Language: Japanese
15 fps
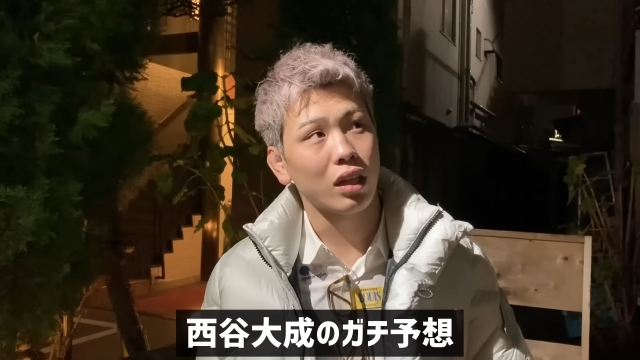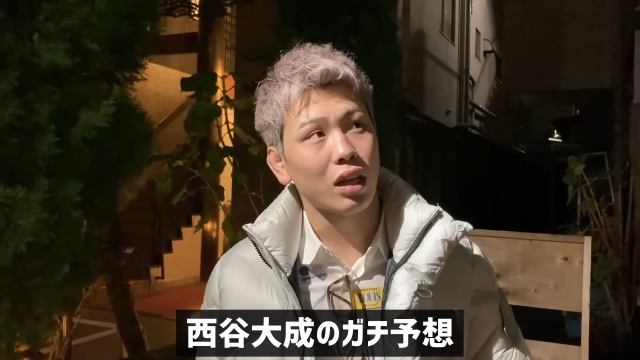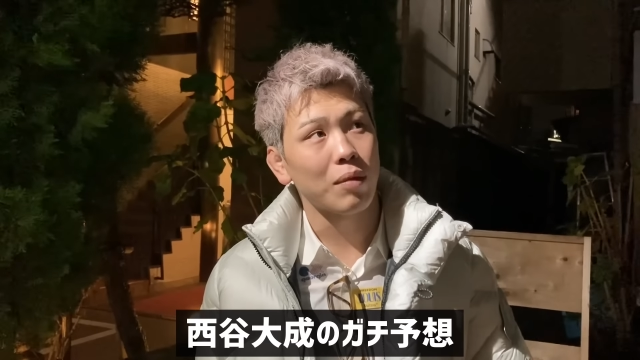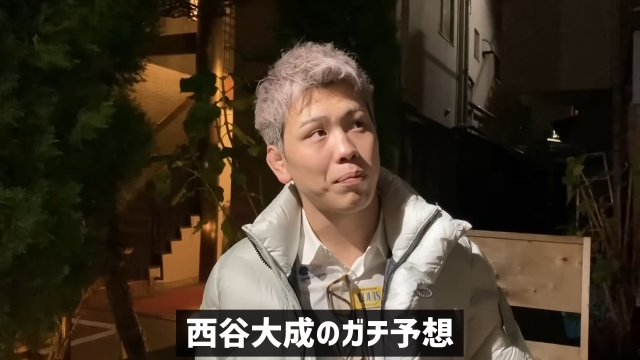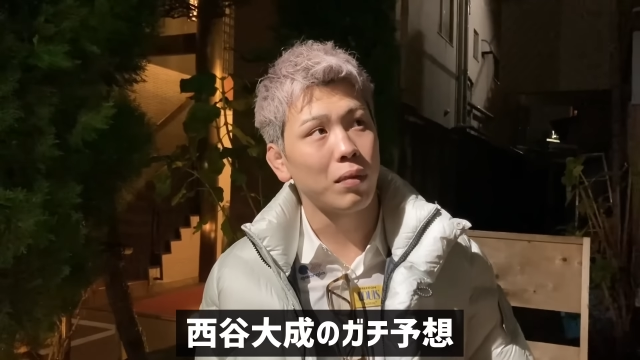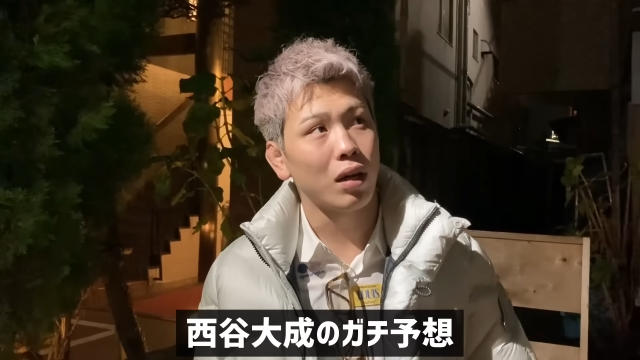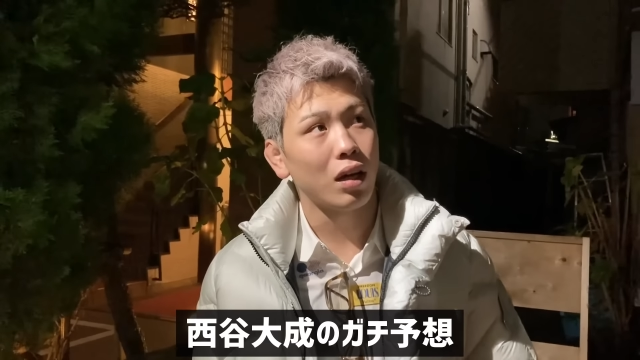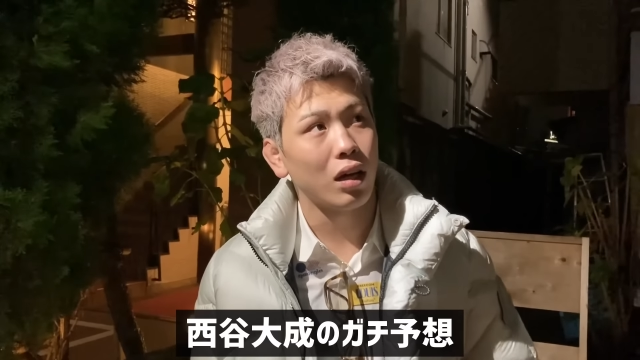やっ
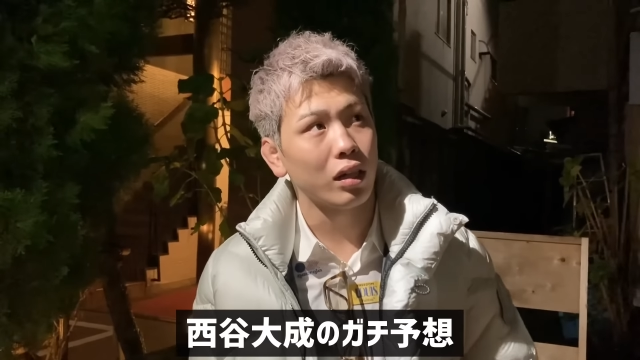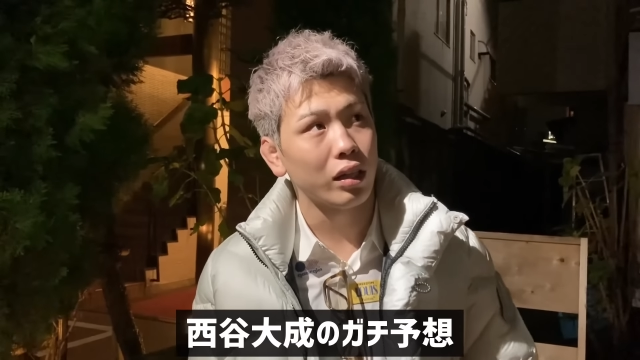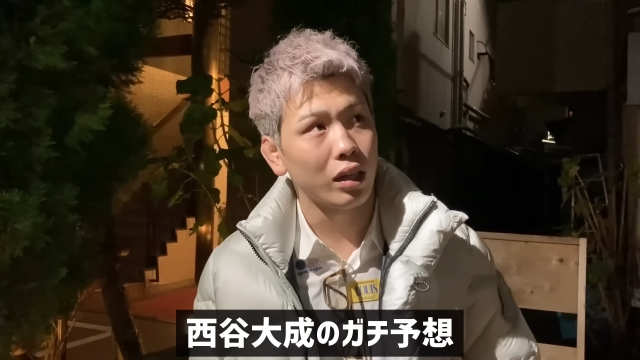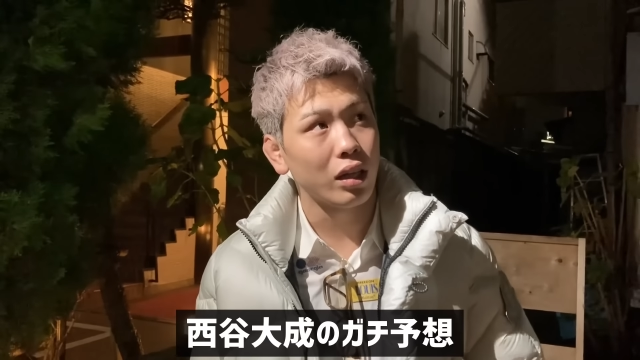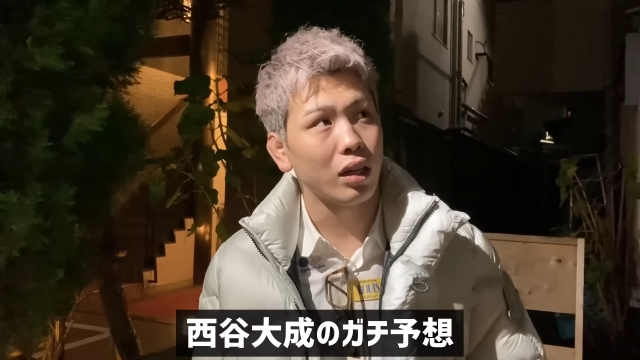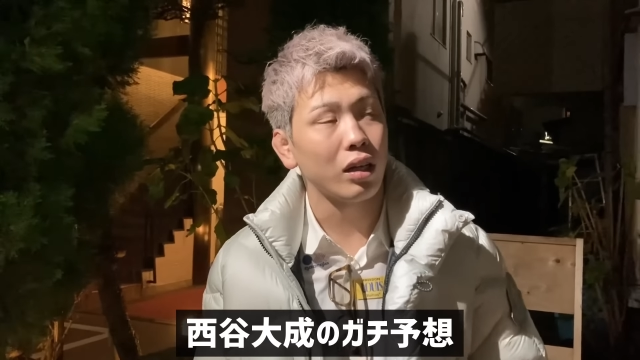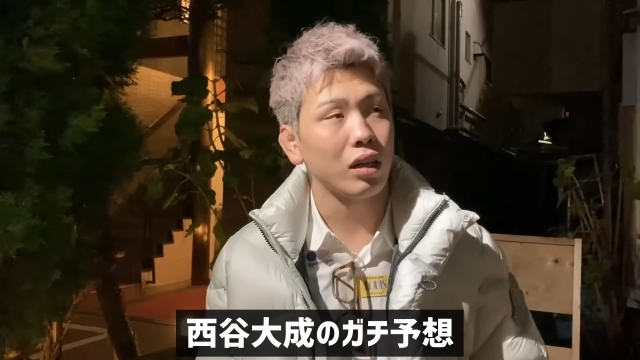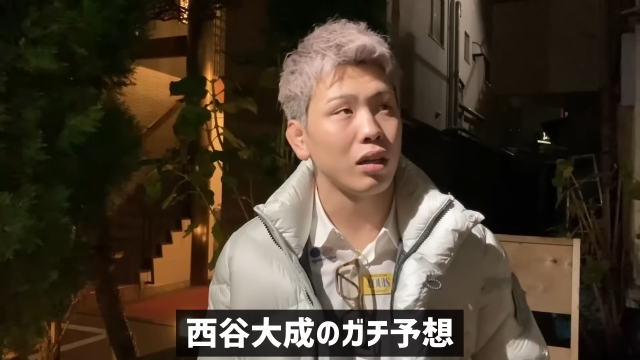ぱ
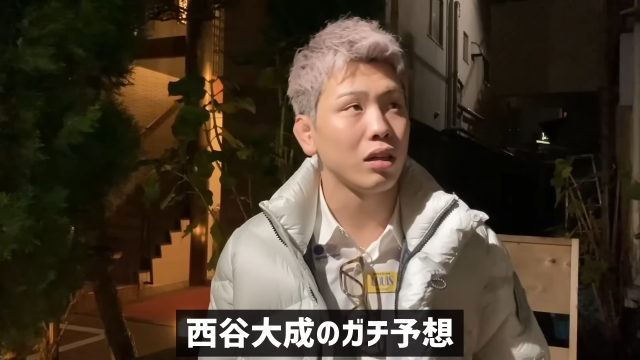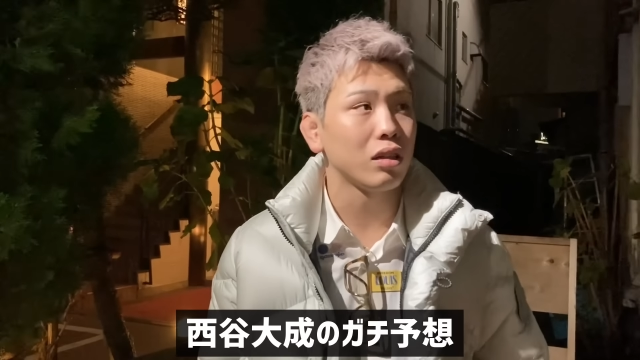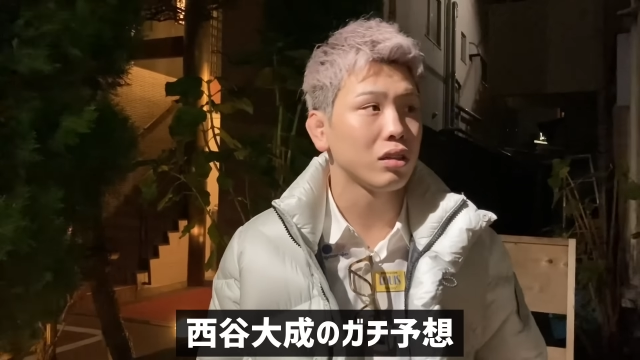ね、